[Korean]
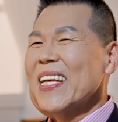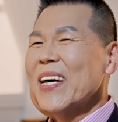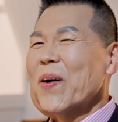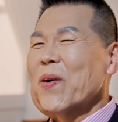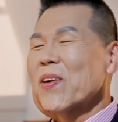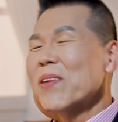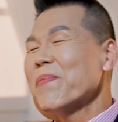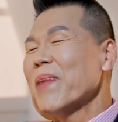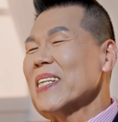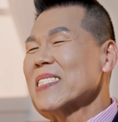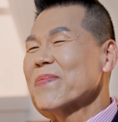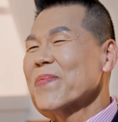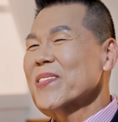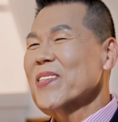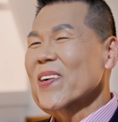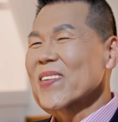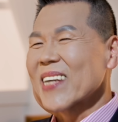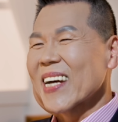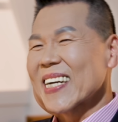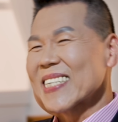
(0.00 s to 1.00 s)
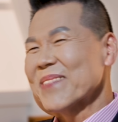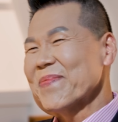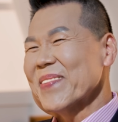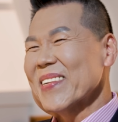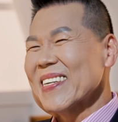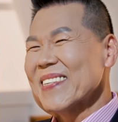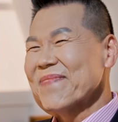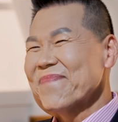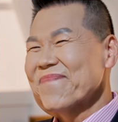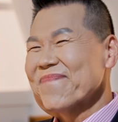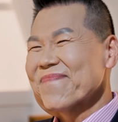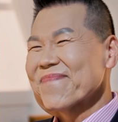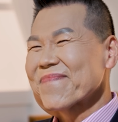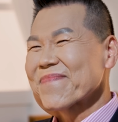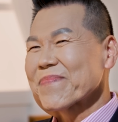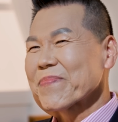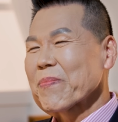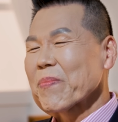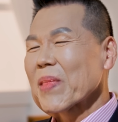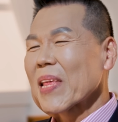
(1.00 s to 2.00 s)
오늘 말씀을 정리하겠습니다
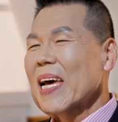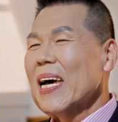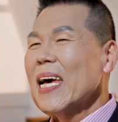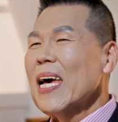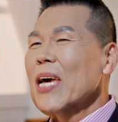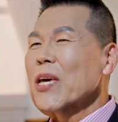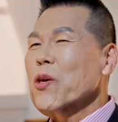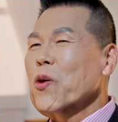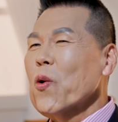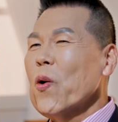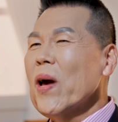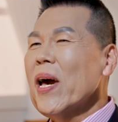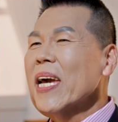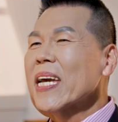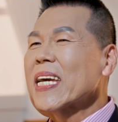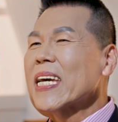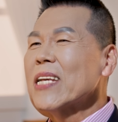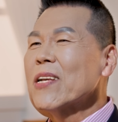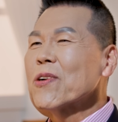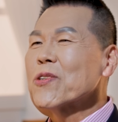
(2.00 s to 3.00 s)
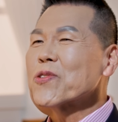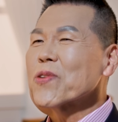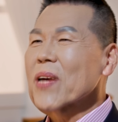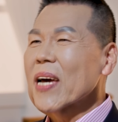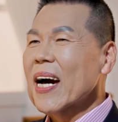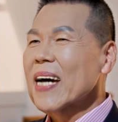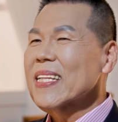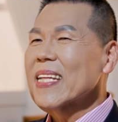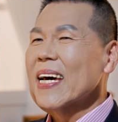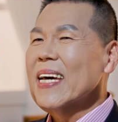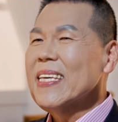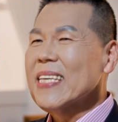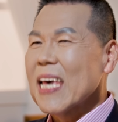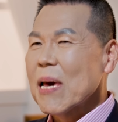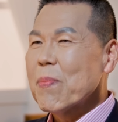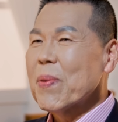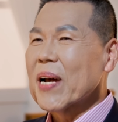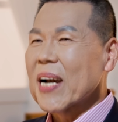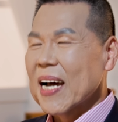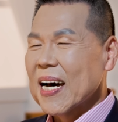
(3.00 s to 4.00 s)
교회 기능 중에 하나인
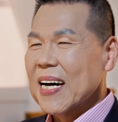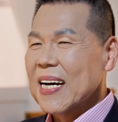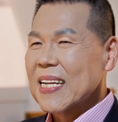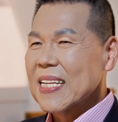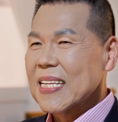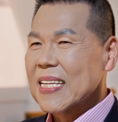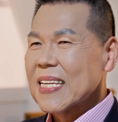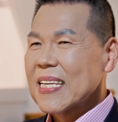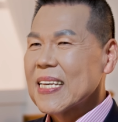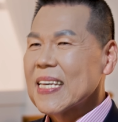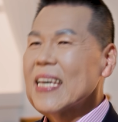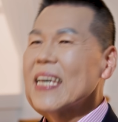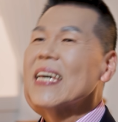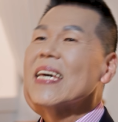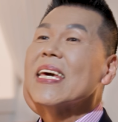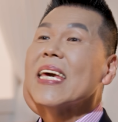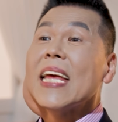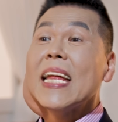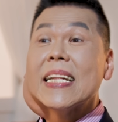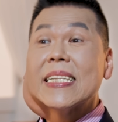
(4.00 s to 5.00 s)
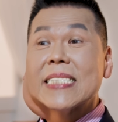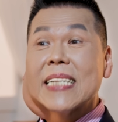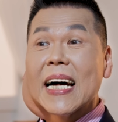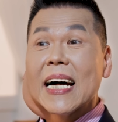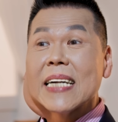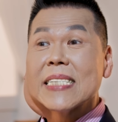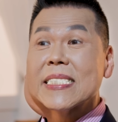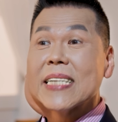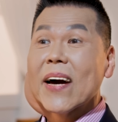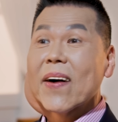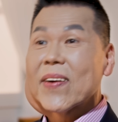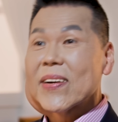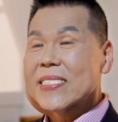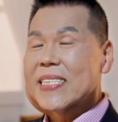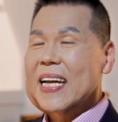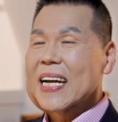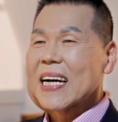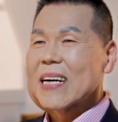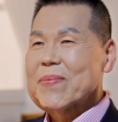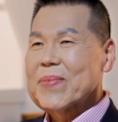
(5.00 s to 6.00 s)
예배란 일상생활을
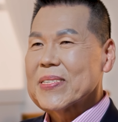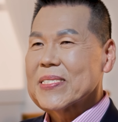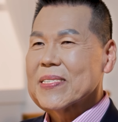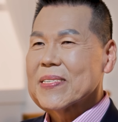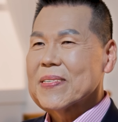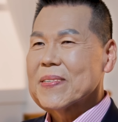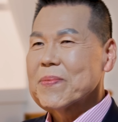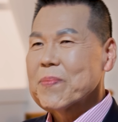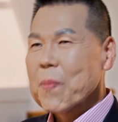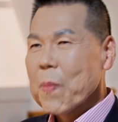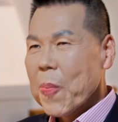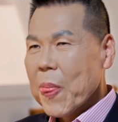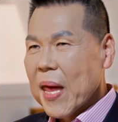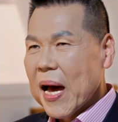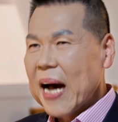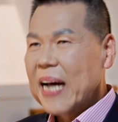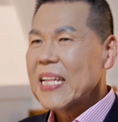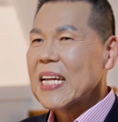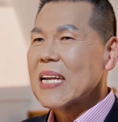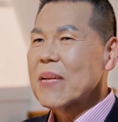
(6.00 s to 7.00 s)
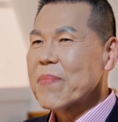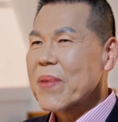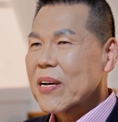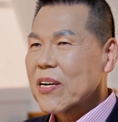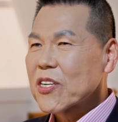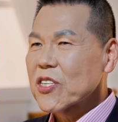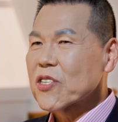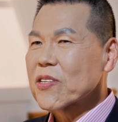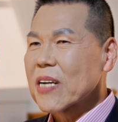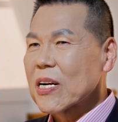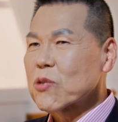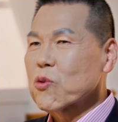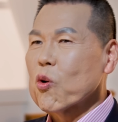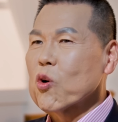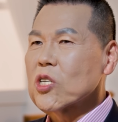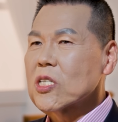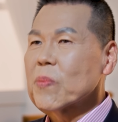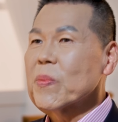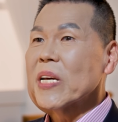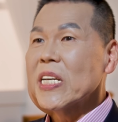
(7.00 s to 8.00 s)
살아가면서 하나님의 크신과
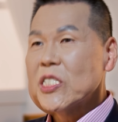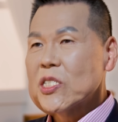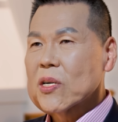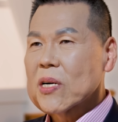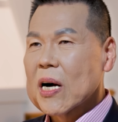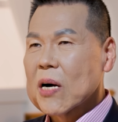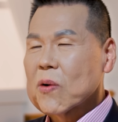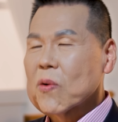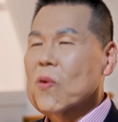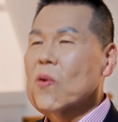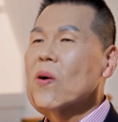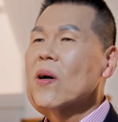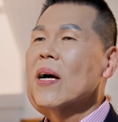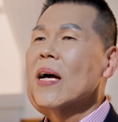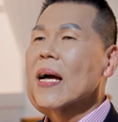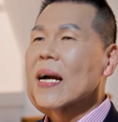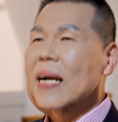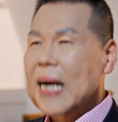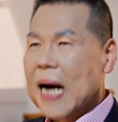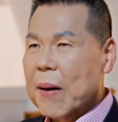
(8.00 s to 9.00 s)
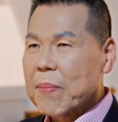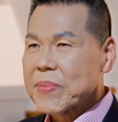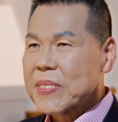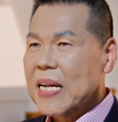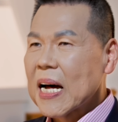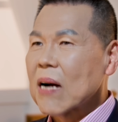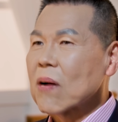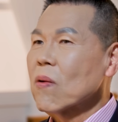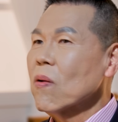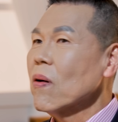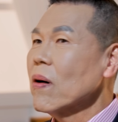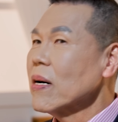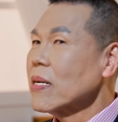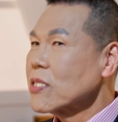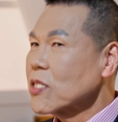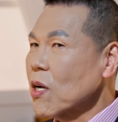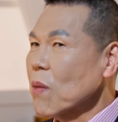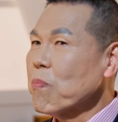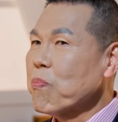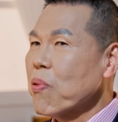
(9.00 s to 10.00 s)
좋으심을 인정하고 감사하고
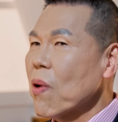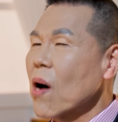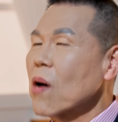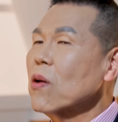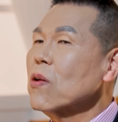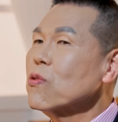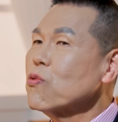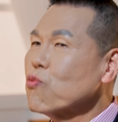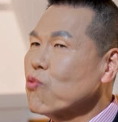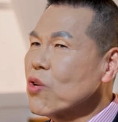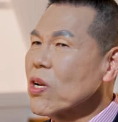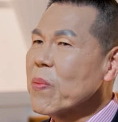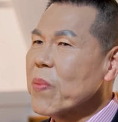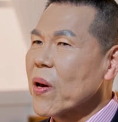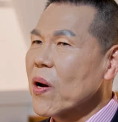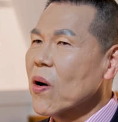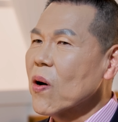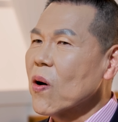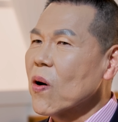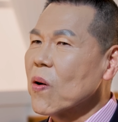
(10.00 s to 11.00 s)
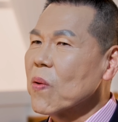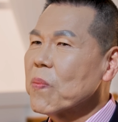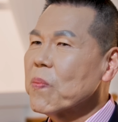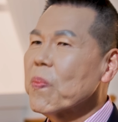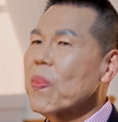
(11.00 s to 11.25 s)
선포하고 누리며